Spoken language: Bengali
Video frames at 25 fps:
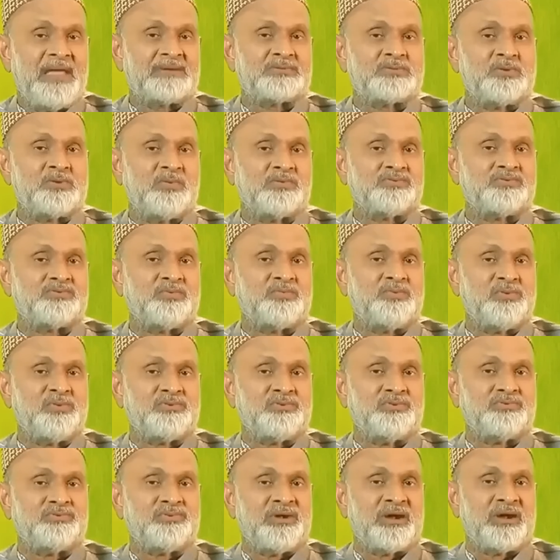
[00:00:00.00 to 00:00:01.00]
একশো বছর
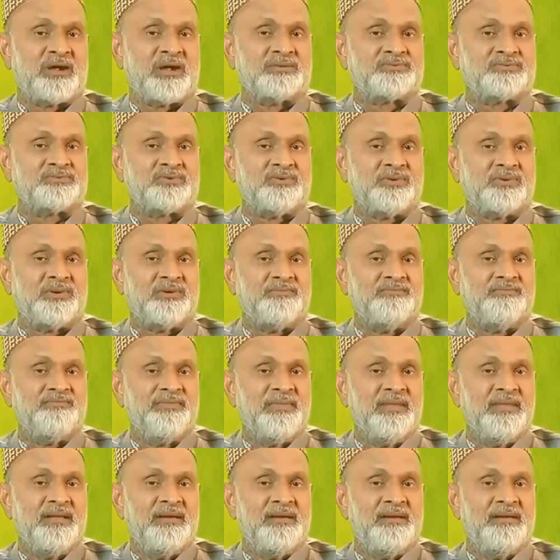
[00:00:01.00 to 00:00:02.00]
পর্যন্ত এটা কাজ করে
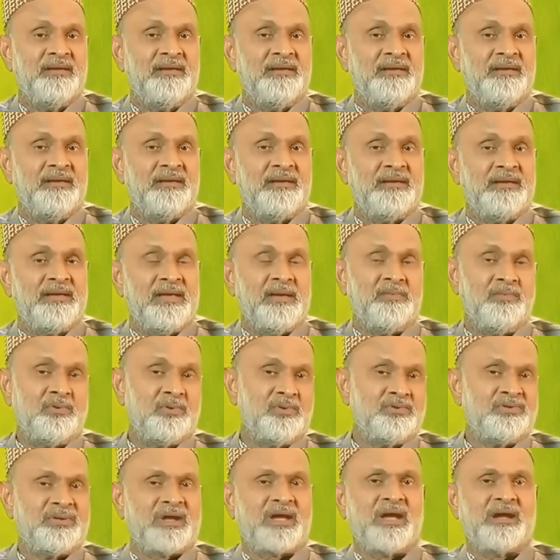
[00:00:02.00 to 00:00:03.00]

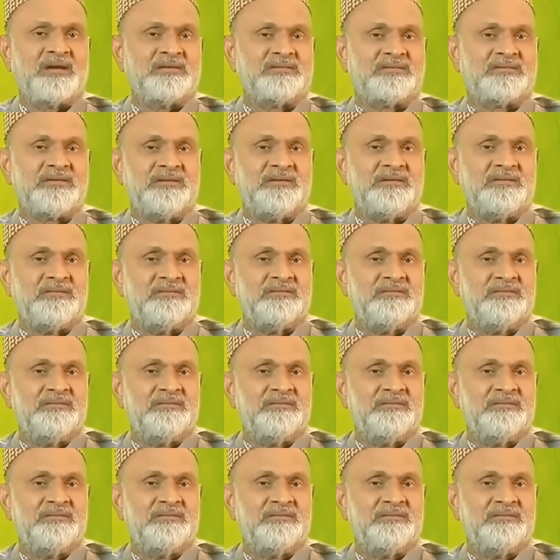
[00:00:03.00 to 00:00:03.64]
এমনও দেখা গেছে